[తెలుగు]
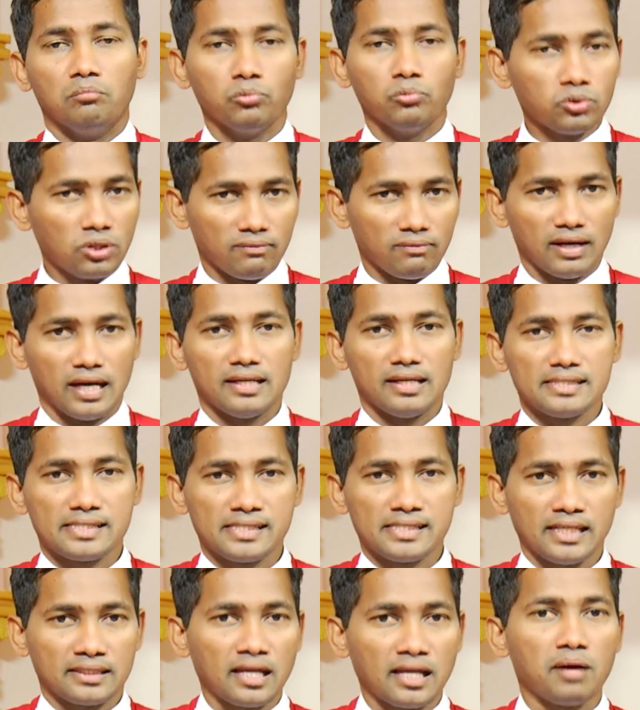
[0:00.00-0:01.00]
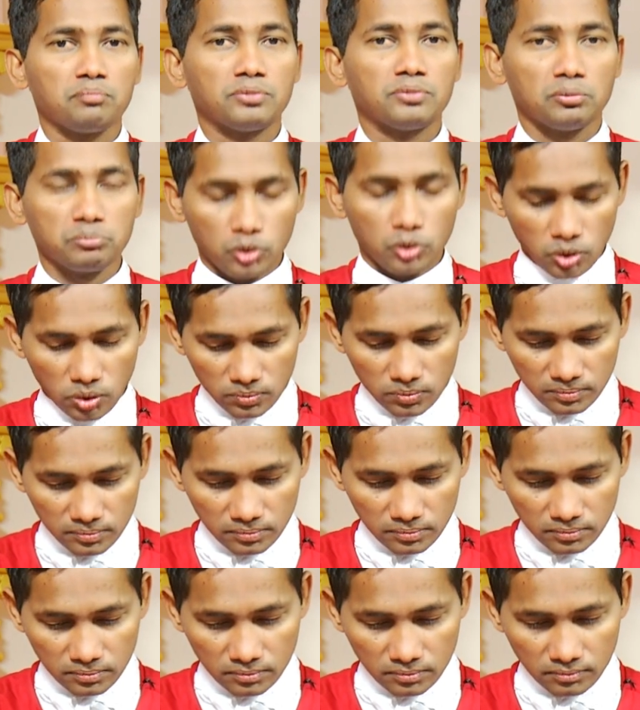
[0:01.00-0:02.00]
మూడవ శతాబ్దములో
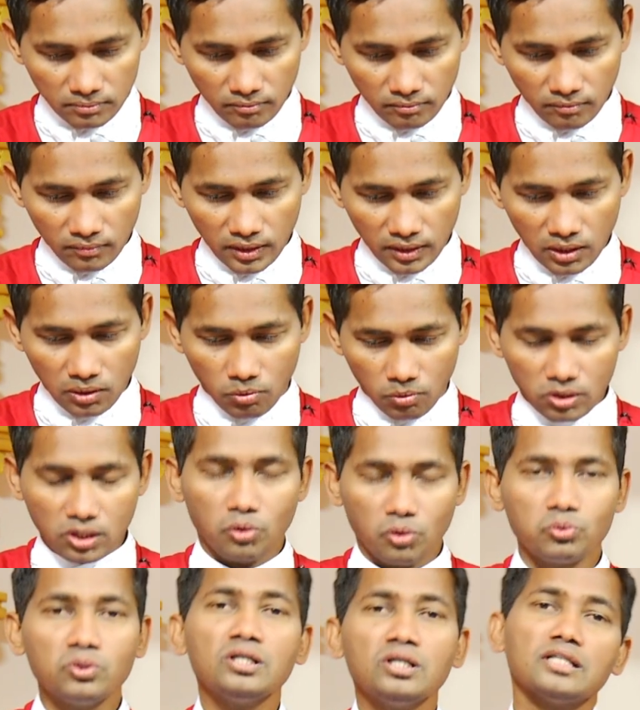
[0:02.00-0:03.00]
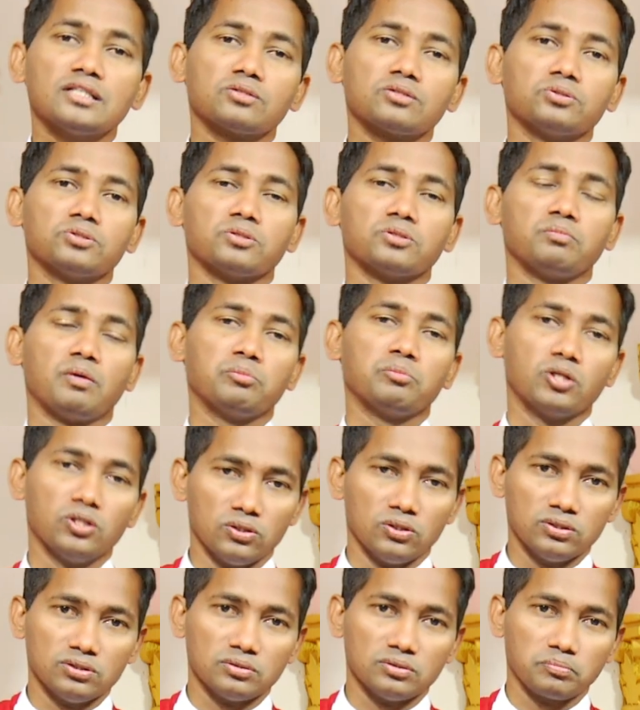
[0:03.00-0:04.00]
ఒక ఉన్నత
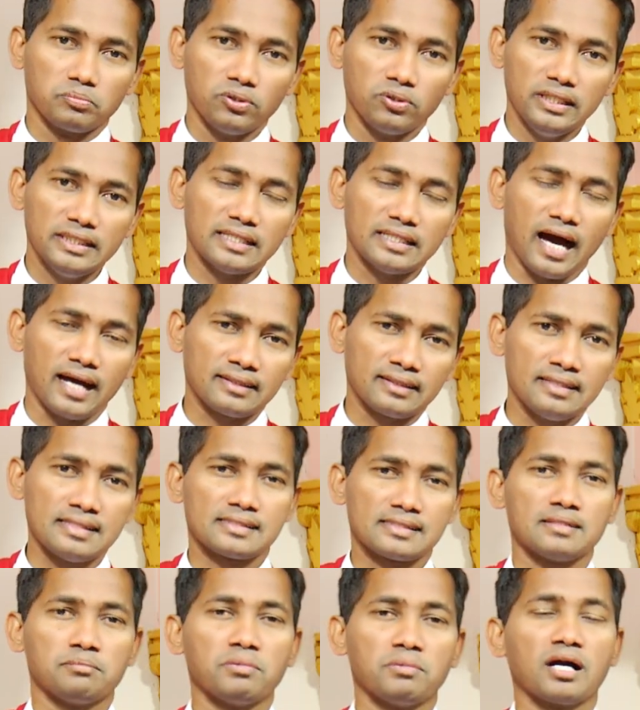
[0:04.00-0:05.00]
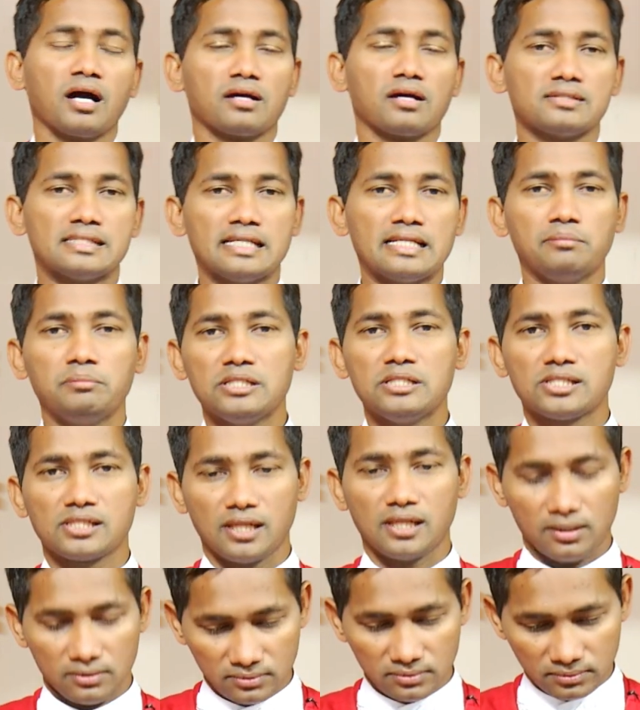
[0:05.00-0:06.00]
కుటుంబములో పునీత ఆగ్నేశమ్మ గారు
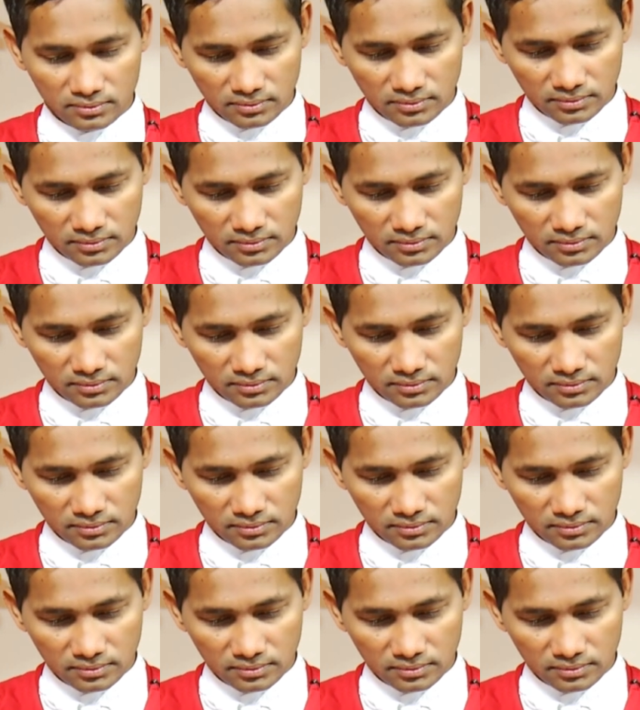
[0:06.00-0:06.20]
జన్మించారు